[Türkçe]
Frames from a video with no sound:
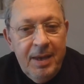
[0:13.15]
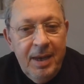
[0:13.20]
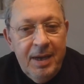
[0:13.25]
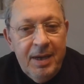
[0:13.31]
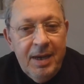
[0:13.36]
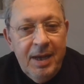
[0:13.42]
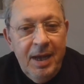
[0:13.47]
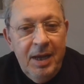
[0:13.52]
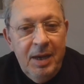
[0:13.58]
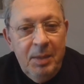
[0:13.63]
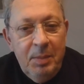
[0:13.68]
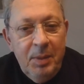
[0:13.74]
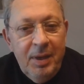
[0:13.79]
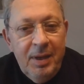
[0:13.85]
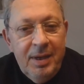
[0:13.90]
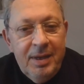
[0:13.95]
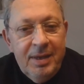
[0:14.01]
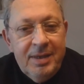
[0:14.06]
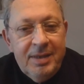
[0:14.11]
Yani
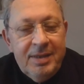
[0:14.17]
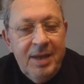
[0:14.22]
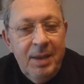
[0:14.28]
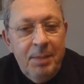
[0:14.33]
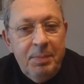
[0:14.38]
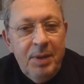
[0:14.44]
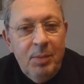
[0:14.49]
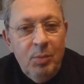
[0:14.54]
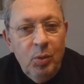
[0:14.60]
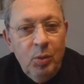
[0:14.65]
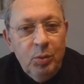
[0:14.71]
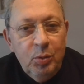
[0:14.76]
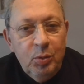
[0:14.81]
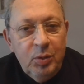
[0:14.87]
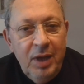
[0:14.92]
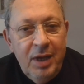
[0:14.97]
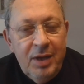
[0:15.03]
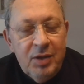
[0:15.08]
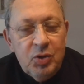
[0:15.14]
galiba deprem
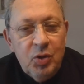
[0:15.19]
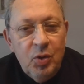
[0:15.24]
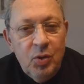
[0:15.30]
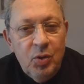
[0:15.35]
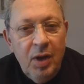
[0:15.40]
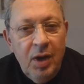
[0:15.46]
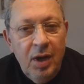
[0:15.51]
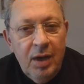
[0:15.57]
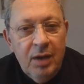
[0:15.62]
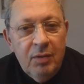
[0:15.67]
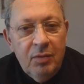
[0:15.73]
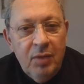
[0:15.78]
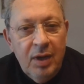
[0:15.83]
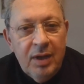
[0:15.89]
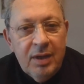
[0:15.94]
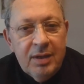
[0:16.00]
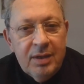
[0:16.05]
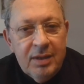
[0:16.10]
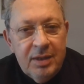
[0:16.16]
olduktan sonra
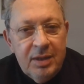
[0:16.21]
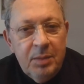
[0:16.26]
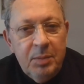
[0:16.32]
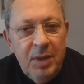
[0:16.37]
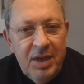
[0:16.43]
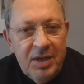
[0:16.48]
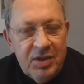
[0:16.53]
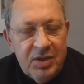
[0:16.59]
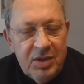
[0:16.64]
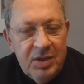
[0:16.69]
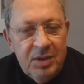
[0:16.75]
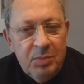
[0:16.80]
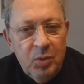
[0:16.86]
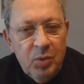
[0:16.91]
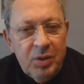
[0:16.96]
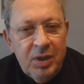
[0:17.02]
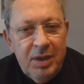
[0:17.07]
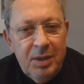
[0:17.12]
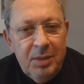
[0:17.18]
ahvah gibi eski
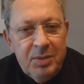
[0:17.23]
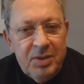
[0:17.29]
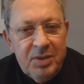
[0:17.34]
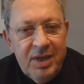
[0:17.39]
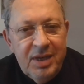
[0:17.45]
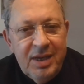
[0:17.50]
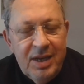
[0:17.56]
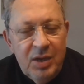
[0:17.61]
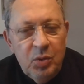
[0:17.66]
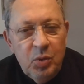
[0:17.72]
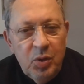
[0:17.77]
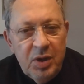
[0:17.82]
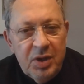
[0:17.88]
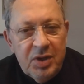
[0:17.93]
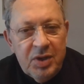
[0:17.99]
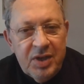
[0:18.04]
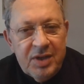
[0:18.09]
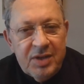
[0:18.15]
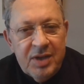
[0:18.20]
modelimize geri
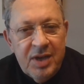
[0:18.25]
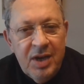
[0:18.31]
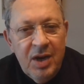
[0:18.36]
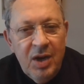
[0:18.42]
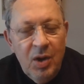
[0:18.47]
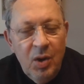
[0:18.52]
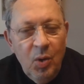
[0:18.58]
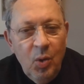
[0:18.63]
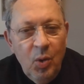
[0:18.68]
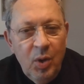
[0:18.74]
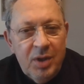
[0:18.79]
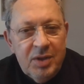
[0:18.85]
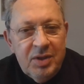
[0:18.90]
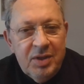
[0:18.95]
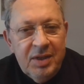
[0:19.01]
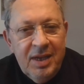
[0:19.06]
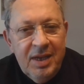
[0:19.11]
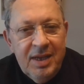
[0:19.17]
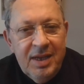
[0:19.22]
döneceğiz. O
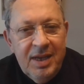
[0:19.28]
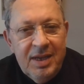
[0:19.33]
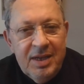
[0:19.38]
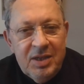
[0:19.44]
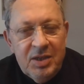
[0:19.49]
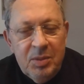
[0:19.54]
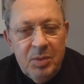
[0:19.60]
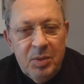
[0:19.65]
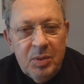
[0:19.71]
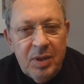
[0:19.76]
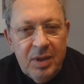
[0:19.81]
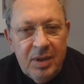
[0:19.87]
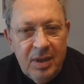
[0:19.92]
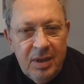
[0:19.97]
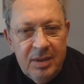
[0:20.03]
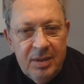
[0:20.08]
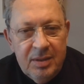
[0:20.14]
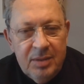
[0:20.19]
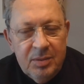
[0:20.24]
açıdan yani şimdi
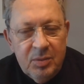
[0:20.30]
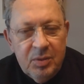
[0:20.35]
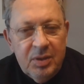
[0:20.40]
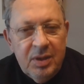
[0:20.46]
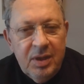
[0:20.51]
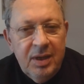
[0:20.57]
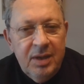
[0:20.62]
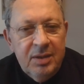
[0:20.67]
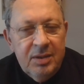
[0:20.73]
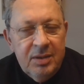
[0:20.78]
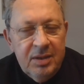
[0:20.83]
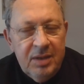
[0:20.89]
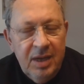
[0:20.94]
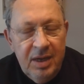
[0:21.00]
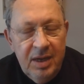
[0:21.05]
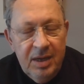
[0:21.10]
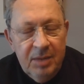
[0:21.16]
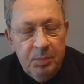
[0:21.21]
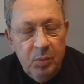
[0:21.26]
e, e
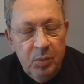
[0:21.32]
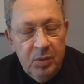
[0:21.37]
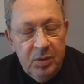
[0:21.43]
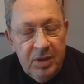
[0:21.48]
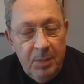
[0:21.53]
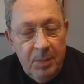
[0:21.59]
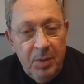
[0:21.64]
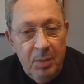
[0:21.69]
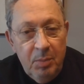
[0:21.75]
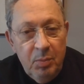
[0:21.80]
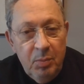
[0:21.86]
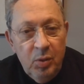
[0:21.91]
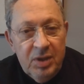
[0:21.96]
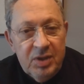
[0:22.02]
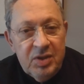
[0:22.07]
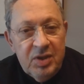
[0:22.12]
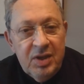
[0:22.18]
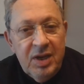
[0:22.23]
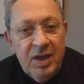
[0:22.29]
gerek deprem
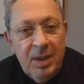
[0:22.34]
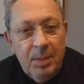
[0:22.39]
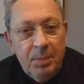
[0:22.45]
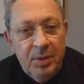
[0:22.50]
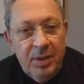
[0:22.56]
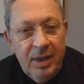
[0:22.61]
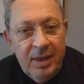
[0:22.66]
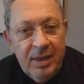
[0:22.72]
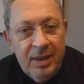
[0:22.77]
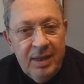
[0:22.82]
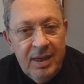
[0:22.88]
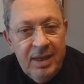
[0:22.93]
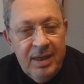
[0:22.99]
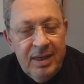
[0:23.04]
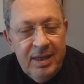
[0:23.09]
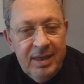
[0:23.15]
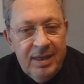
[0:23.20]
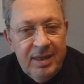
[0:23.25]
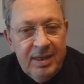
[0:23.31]
bölgesinde yapılan
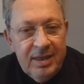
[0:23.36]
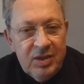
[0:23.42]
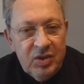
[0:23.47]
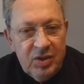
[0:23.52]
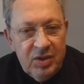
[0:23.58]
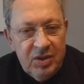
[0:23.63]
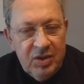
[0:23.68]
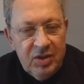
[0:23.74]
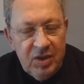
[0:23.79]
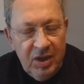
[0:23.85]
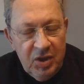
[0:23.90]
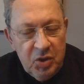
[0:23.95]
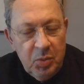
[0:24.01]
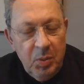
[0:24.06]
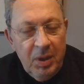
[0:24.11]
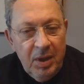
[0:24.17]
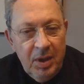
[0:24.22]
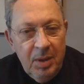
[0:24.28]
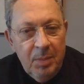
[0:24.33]
e,
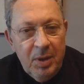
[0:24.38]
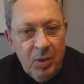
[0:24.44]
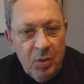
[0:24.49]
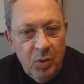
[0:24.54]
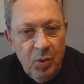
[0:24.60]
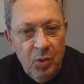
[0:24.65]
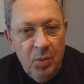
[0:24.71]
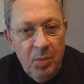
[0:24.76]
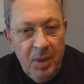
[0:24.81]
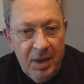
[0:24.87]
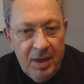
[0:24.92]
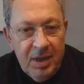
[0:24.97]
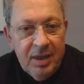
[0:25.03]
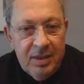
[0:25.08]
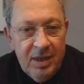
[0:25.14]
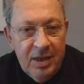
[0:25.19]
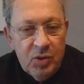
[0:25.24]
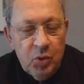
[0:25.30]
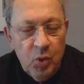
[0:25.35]
çalışmalara bakıyorum
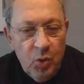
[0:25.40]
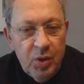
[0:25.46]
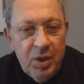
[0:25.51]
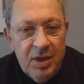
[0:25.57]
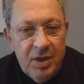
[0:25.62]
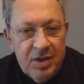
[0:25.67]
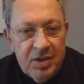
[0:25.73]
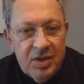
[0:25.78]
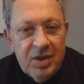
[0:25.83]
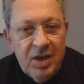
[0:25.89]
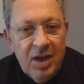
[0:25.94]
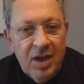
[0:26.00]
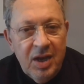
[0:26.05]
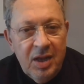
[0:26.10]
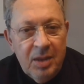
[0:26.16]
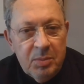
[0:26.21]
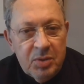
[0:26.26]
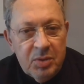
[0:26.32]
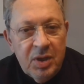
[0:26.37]
hakikaten çok gerisinde
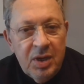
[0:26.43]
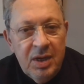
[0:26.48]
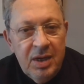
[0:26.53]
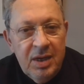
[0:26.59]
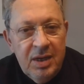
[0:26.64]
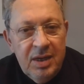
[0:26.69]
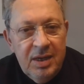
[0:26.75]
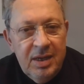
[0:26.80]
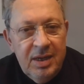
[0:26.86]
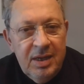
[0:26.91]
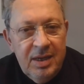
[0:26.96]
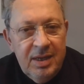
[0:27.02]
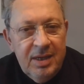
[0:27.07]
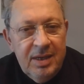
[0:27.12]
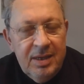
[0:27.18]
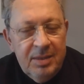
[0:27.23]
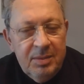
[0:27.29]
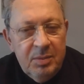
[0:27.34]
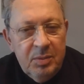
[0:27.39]
kalmış.
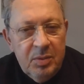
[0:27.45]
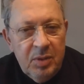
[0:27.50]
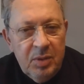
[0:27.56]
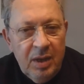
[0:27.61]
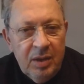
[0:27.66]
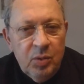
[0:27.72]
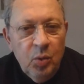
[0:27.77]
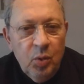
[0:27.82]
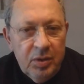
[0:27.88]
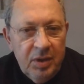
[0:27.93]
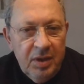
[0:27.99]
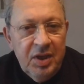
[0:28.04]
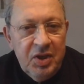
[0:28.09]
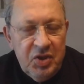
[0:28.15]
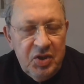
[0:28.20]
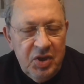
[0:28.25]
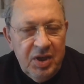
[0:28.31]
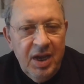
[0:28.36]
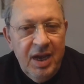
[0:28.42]
E, hatta oradan
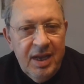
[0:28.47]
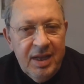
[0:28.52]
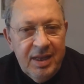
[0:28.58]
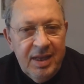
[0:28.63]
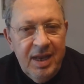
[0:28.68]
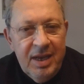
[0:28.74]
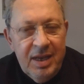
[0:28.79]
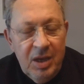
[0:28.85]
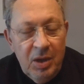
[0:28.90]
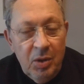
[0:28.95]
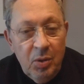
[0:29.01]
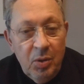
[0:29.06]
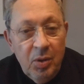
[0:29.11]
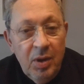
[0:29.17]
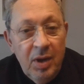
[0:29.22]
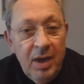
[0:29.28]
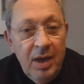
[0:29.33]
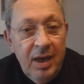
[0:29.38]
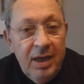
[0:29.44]
da şikayetler
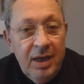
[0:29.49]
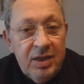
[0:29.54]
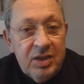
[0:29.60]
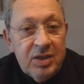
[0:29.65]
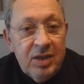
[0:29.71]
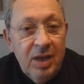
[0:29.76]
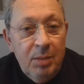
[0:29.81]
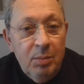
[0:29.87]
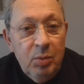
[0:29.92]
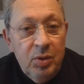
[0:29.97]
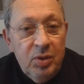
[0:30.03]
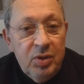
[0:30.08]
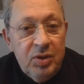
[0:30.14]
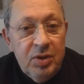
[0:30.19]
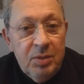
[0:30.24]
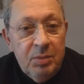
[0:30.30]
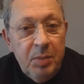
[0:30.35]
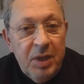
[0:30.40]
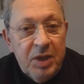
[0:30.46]
geliyor. İstanbul
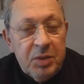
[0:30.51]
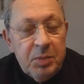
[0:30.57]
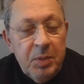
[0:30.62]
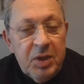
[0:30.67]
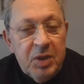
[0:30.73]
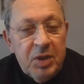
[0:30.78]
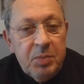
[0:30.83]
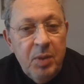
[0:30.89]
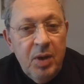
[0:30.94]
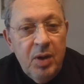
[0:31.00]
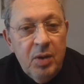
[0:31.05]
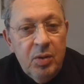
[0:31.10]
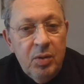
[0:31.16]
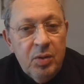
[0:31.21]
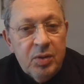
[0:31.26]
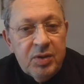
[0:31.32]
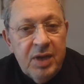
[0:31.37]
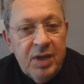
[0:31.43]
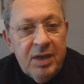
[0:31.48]
için bas bas
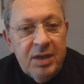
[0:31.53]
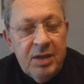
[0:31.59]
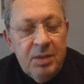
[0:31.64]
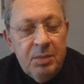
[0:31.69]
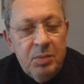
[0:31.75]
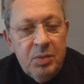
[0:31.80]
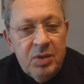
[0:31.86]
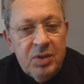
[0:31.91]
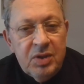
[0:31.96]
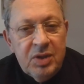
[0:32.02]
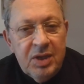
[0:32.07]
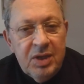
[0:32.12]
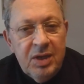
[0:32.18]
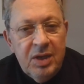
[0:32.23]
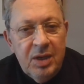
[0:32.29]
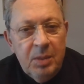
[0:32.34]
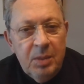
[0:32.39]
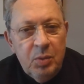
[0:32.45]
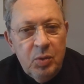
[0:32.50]
bağırıyor sanki bir
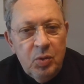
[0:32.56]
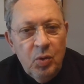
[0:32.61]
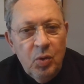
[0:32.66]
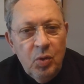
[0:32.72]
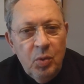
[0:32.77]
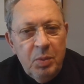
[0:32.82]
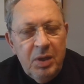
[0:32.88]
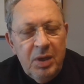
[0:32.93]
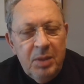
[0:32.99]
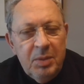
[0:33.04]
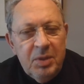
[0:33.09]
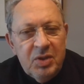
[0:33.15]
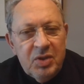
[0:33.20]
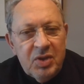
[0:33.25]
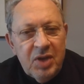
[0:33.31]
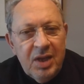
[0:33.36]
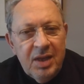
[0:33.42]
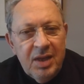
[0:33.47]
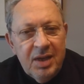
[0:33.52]
şekilde bütün o bilim
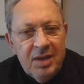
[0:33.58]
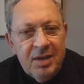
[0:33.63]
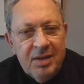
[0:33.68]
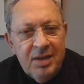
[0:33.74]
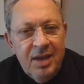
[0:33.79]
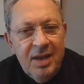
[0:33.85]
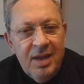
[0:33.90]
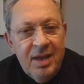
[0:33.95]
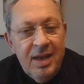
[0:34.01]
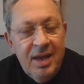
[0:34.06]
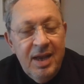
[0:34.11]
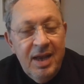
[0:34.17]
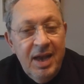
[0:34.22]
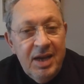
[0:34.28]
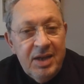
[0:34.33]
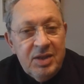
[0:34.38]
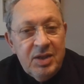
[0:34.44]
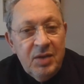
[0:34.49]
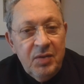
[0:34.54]
insanları da
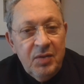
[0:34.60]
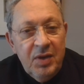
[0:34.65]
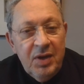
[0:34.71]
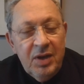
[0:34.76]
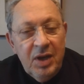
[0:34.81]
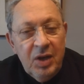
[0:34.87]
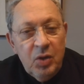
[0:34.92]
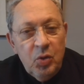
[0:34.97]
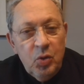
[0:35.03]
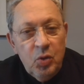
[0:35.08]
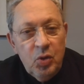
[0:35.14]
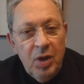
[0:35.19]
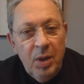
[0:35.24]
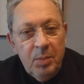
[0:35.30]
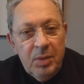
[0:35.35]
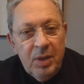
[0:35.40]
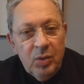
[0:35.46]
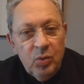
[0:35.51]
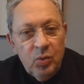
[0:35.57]
her seferinde
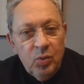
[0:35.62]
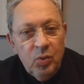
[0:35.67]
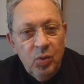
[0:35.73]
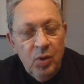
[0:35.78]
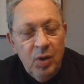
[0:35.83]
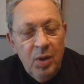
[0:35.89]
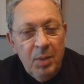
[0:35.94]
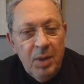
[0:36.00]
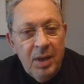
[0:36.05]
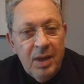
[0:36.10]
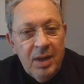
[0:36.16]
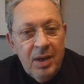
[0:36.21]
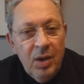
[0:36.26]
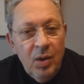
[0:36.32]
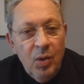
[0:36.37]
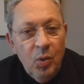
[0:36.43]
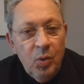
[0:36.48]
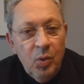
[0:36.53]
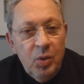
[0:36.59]
gündemde tutuyor ama
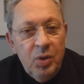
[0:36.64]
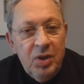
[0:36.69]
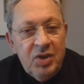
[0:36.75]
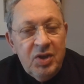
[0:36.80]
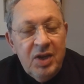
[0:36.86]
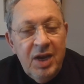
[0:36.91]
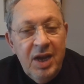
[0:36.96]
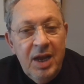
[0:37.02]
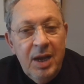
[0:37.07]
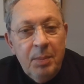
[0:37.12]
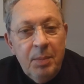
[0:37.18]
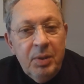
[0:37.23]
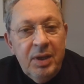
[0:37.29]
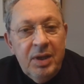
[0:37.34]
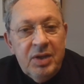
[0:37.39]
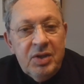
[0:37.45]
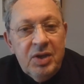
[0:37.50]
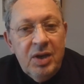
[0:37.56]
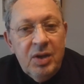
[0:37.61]
onun için ne
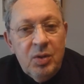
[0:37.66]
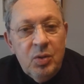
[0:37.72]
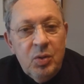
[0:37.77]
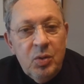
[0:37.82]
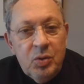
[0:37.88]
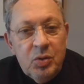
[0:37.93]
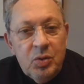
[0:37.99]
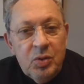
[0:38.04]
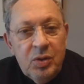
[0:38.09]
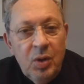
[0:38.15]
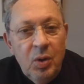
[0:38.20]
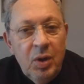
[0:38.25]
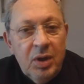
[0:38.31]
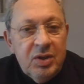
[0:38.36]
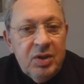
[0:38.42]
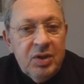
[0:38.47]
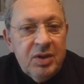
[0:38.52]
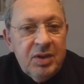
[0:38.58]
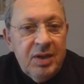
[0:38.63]
yapılacağı konusu da
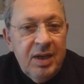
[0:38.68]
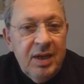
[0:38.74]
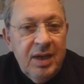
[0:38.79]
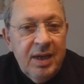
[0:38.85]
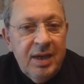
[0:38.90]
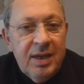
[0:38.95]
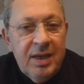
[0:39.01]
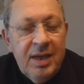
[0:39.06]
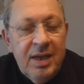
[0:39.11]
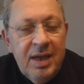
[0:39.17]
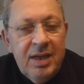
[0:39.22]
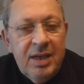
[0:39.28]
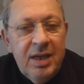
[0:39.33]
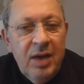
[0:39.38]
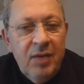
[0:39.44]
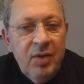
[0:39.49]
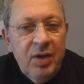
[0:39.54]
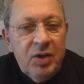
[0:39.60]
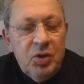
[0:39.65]
açık değil. Yani
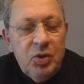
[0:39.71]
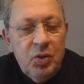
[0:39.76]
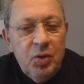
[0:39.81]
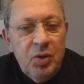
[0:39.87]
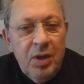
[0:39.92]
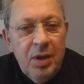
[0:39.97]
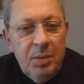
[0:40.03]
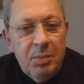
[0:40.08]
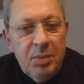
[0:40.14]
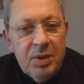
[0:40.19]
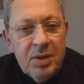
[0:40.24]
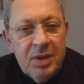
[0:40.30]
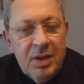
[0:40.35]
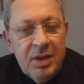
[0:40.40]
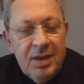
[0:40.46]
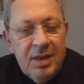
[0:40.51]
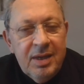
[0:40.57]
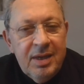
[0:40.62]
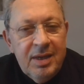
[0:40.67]
yavaş yürüyen bir
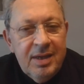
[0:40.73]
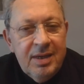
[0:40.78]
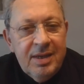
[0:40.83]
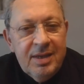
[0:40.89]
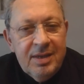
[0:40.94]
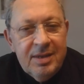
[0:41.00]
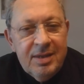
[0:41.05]
e,